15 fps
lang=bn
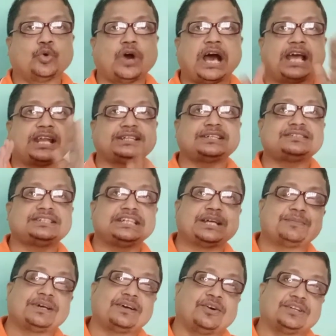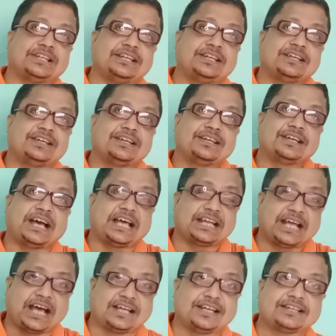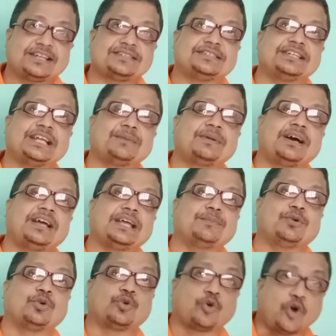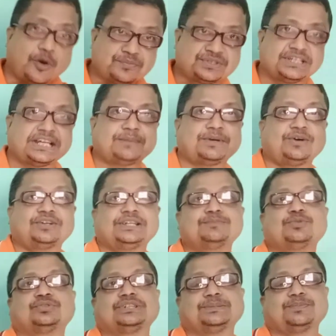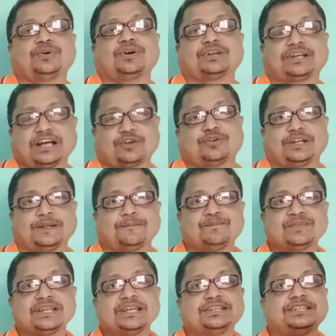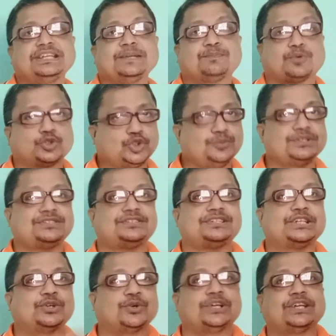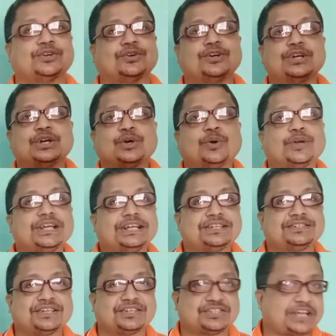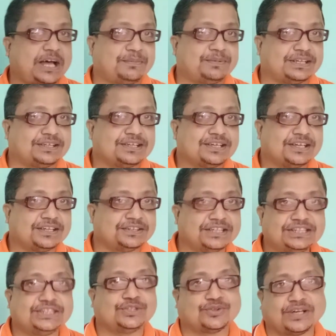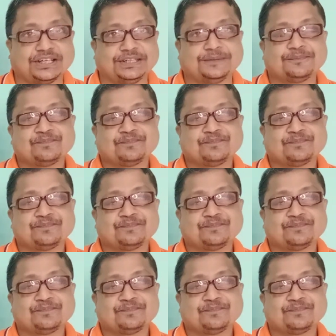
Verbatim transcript: আলাদা সিনেমা হলে আলাদা সিনেমা এবং কম সিনেমা হলে মুক্তি পাওয়ার কারণে তিনি প্রথম স্ত্রী হয়েও হয়ে গেছেন সাবেক দ্বিতীয় রানী